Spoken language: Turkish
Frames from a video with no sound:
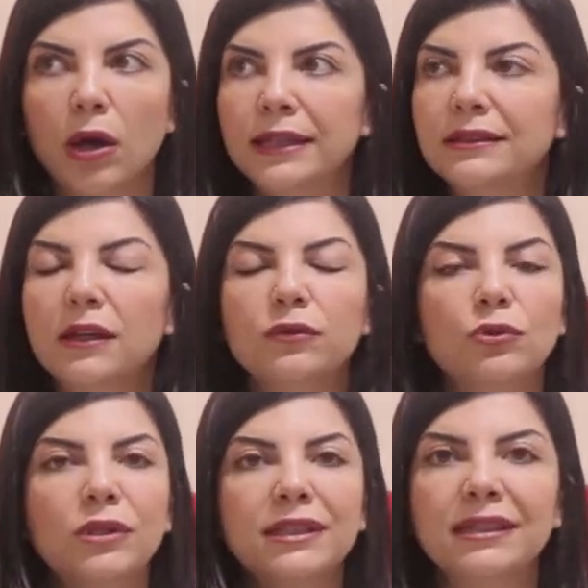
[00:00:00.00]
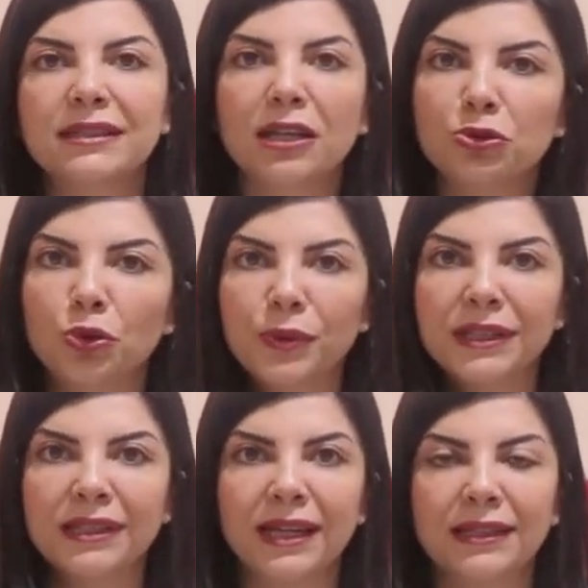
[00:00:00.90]
Etrafta o kadar insan
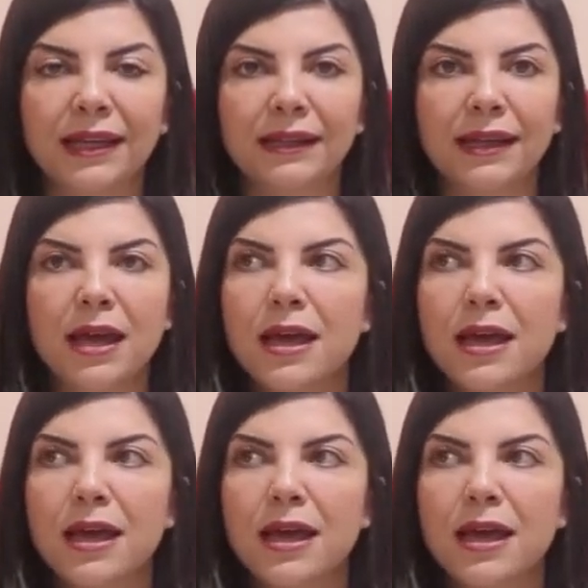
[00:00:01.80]
sohbet ederken,